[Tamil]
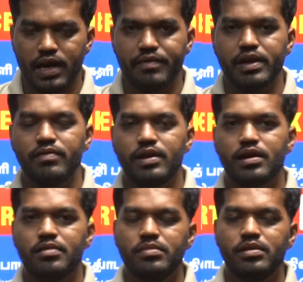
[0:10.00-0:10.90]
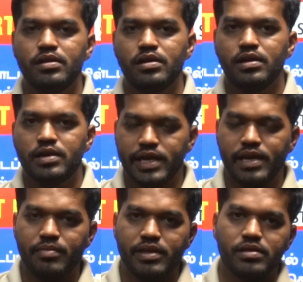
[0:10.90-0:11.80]
அனைவருக்கும் வணக்கம்
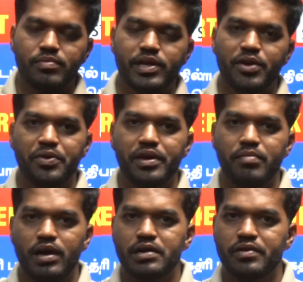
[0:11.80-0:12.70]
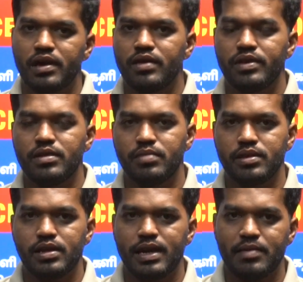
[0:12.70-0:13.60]
டிஎன்பிசி படிக்கக்கூடிய மாணவர்களுக்கு வந்து
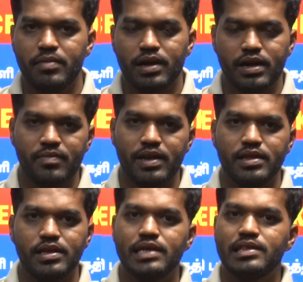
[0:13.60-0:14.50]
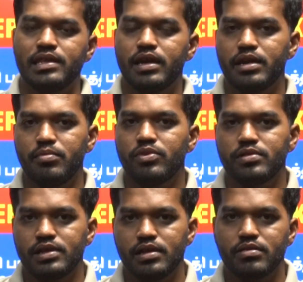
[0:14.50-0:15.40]
பார்த்திங்கன்னா நம்ம அகாடமிலேருந்து எஸ்சிஆர்டி
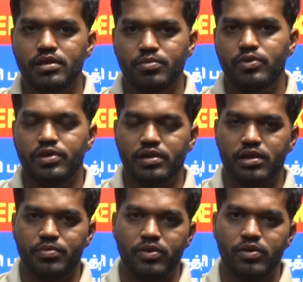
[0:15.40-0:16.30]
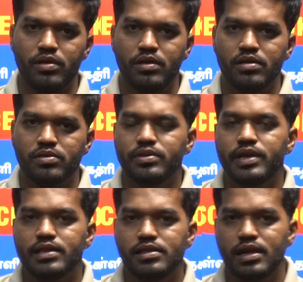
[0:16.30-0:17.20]
புக் சீரிஸ் வந்து போட்டிருந்திருப்போம் ஸோ இந்த
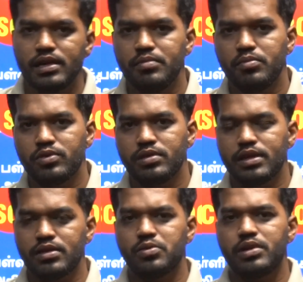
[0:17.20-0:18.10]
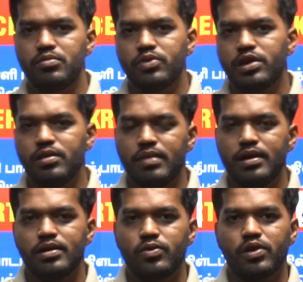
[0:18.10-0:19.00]
எஸ்சிஆர்டி புக் சீரிஸுடைய
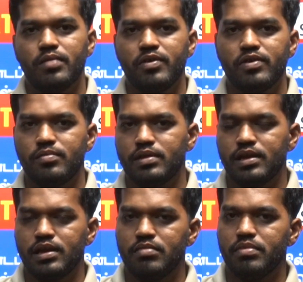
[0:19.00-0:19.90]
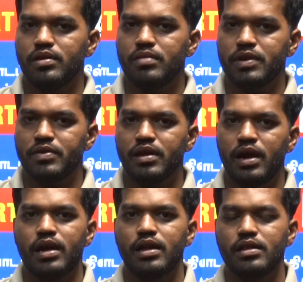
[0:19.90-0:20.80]
முக்கியமான நோக்கமே வந்து பார்த்திங்கன்னா இப்போ நம்மகிட்ட வந்து
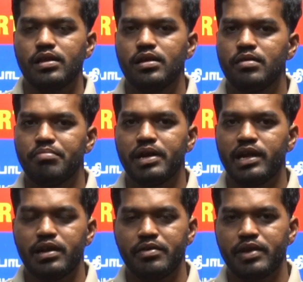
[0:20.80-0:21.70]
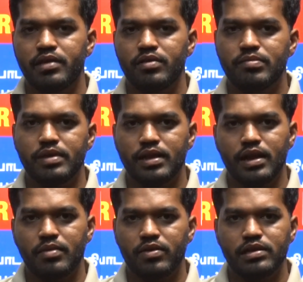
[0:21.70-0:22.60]
ஆறுலேருந்து பன்னிரெண்டு வரைக்கும் வந்து
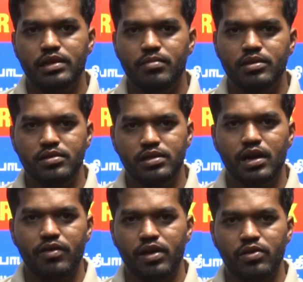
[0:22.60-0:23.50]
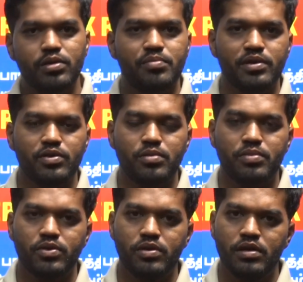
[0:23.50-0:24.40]
பார்த்திங்கன்னா நமக்கு வந்து சிலபஸ் வந்து கவர் ஆகும் குரூப் ஒன் குரூப்
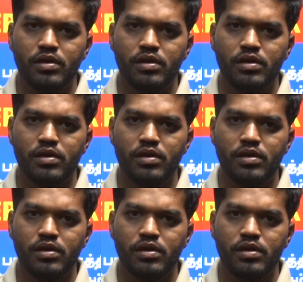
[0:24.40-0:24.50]
டூ